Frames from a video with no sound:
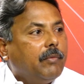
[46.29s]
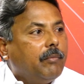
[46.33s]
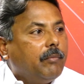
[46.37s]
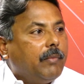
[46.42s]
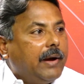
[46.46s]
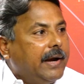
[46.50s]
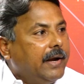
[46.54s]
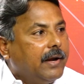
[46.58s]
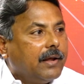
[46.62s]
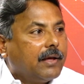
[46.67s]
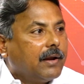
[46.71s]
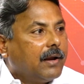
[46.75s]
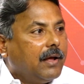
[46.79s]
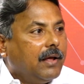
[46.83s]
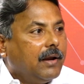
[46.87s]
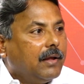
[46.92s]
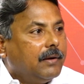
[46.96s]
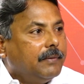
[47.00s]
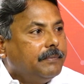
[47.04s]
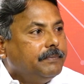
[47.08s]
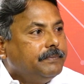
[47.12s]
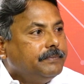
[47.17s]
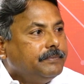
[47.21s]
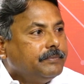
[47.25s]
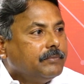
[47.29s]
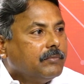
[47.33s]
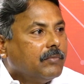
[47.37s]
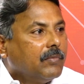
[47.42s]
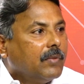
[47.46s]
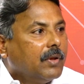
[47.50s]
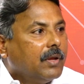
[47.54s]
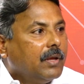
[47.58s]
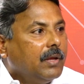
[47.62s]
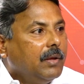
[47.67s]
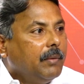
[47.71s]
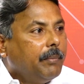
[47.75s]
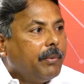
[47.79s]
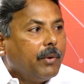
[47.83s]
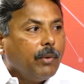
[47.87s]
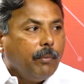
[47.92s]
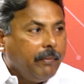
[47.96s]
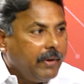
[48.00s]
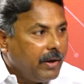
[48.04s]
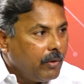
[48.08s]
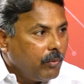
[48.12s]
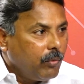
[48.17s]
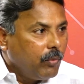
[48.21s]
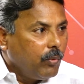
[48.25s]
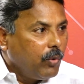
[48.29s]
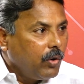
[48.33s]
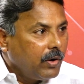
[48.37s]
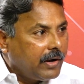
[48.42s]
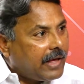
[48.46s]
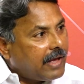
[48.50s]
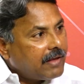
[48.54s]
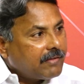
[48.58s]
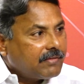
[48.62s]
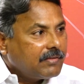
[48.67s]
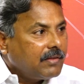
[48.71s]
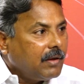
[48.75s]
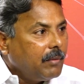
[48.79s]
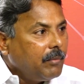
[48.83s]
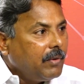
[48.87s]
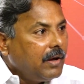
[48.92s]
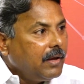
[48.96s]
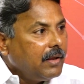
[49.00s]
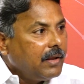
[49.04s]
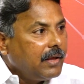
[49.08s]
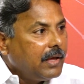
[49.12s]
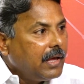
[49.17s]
మా ఇంటికి రాలా ఇప్పుడు మేము ఓటు వేస్తామా